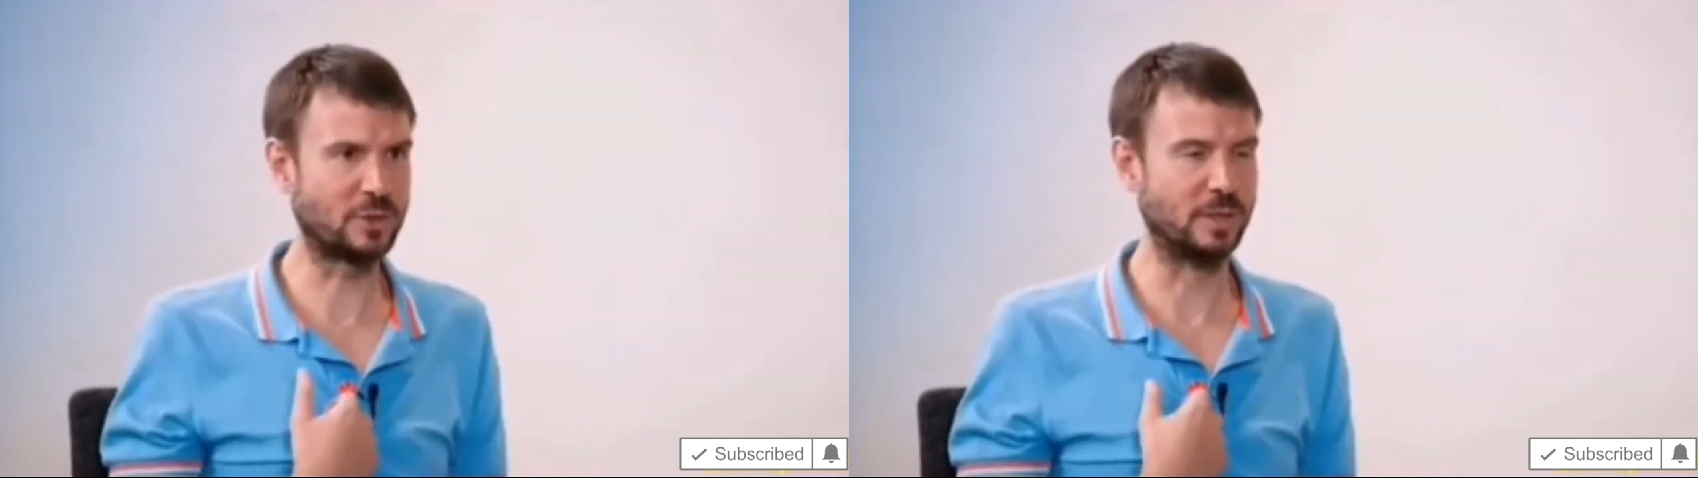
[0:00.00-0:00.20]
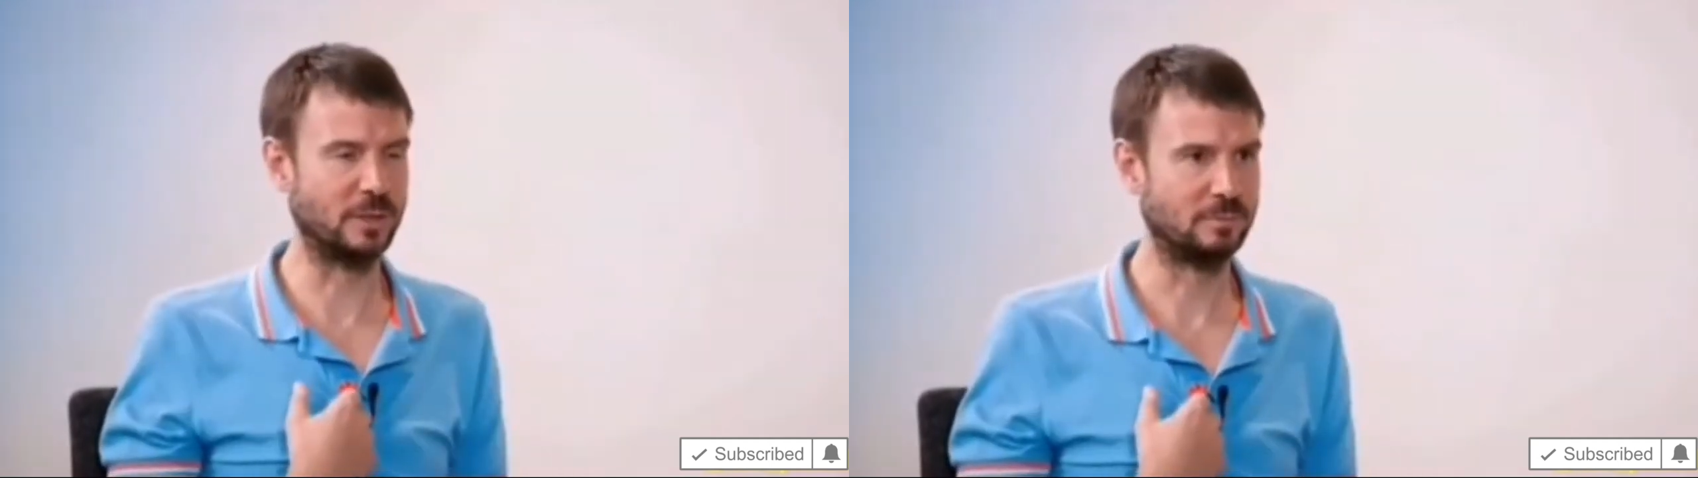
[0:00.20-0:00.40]

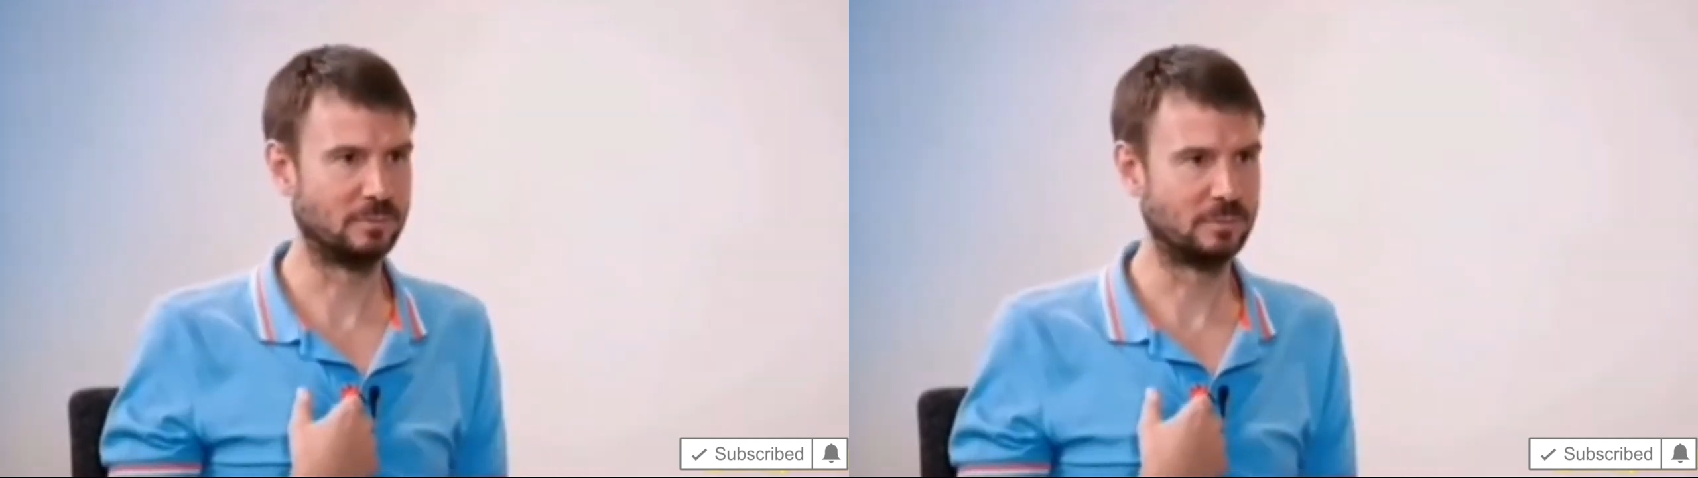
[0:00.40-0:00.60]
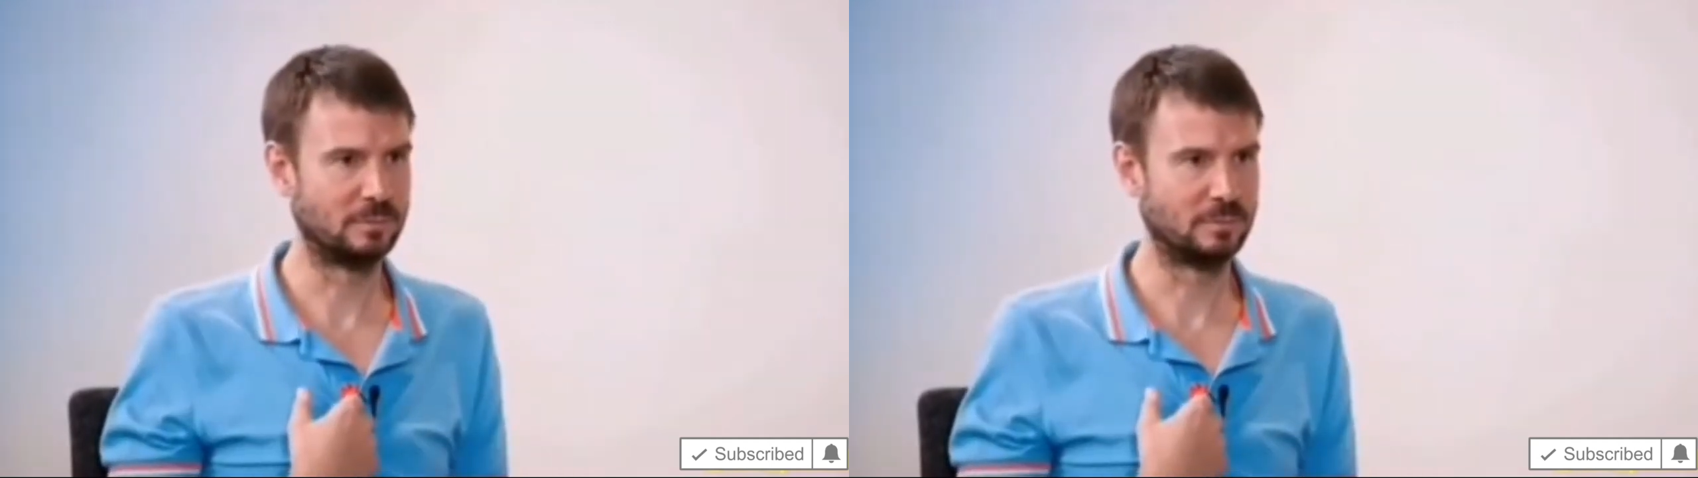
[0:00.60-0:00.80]
лично